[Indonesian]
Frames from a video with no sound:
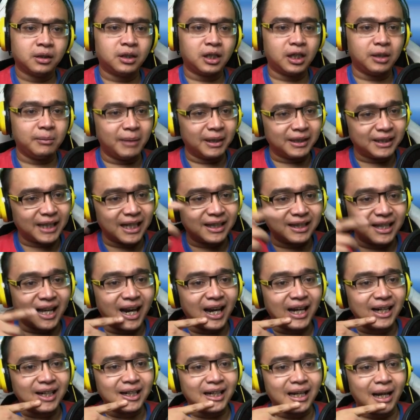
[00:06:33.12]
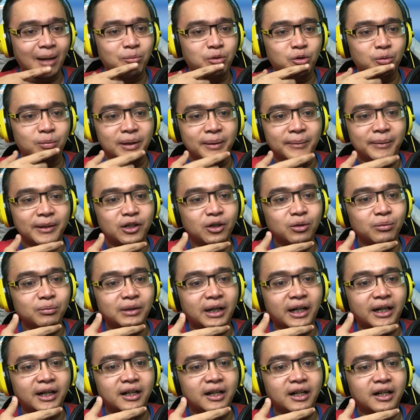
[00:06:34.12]
Terima tantangan, kabur beli minum,
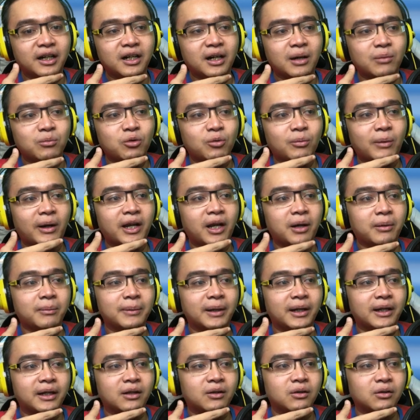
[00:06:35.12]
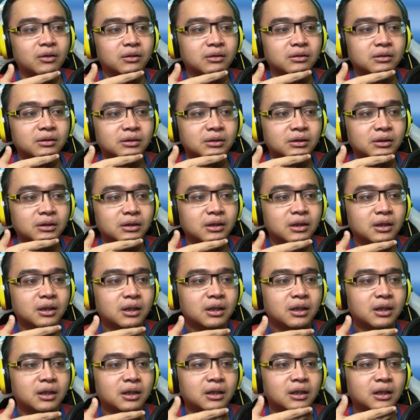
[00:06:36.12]
tarik Rini dan Bu Maya biar ikut.
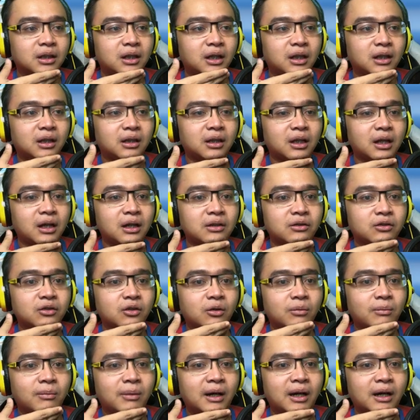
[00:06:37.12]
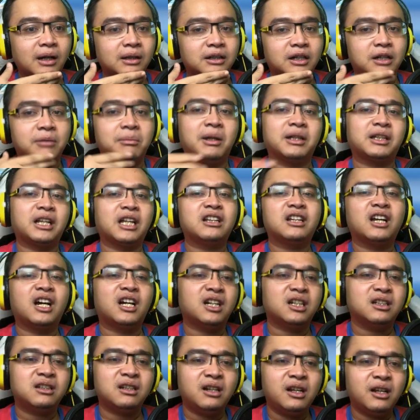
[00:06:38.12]
Kita coba terima
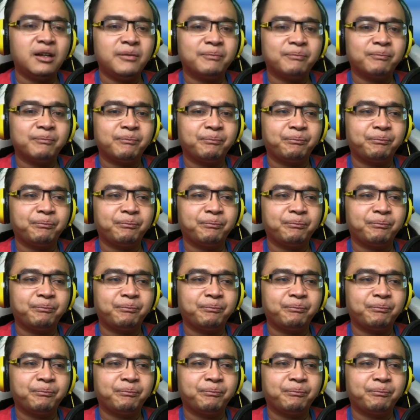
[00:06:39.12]
tantangan aja deh.